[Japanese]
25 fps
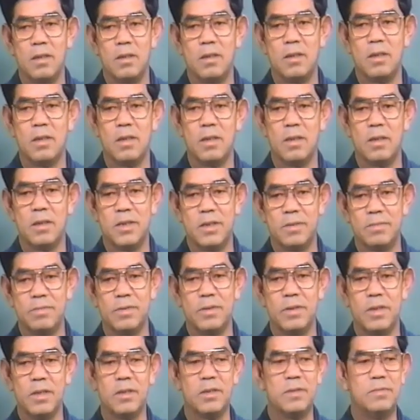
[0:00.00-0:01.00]
で、自
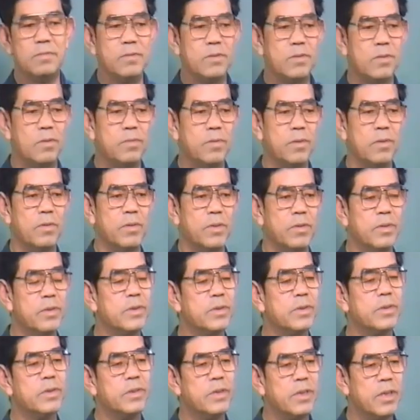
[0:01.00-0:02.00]
分で自分の病気を
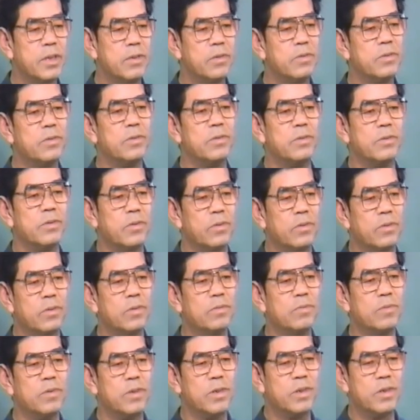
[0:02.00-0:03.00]
作ってるということ
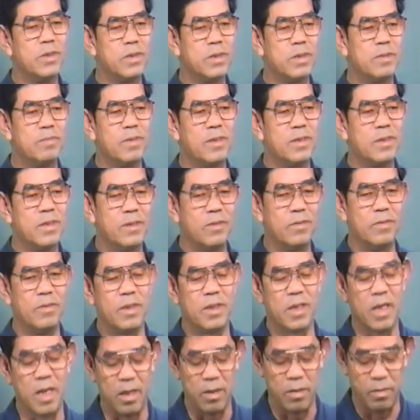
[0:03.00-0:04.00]
にも気づきませんので、
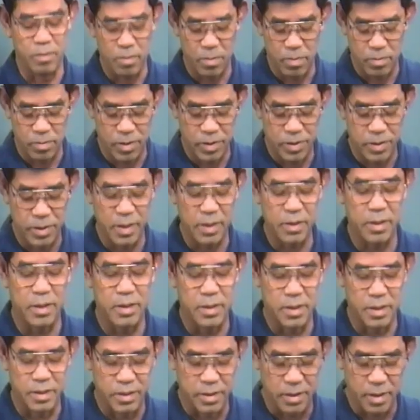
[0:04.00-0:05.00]
健康にしてくだ
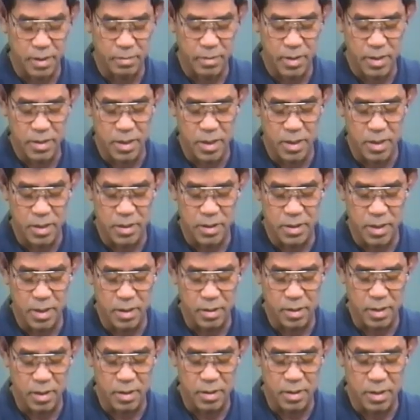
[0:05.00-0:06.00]
さい。幸せにして
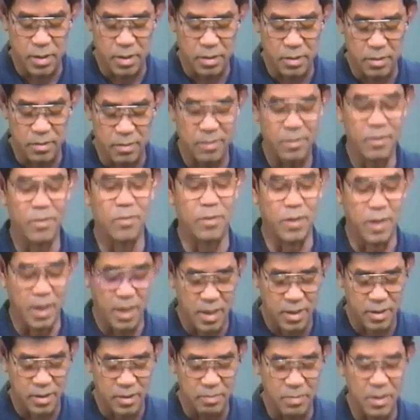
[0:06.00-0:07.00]
ください。お
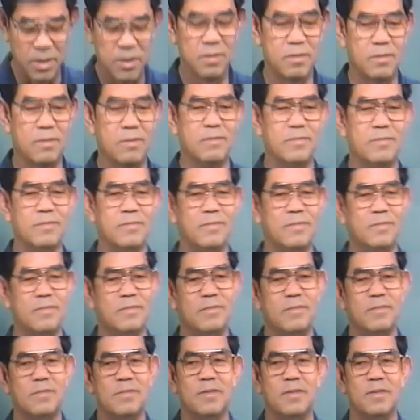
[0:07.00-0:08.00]
願いします。
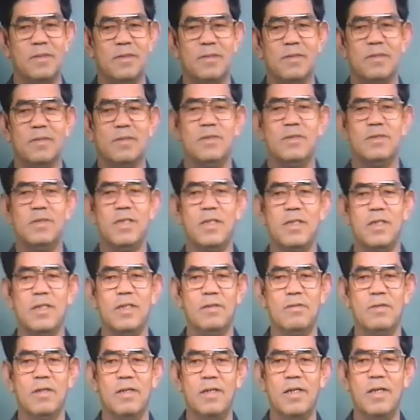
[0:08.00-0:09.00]
責
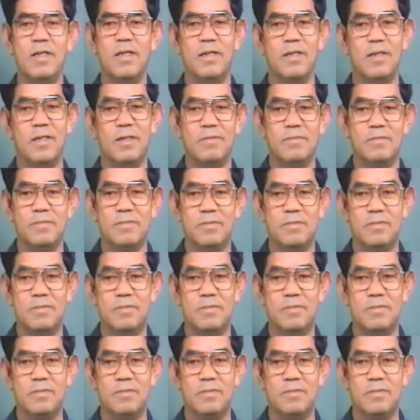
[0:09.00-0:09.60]
任は誰にある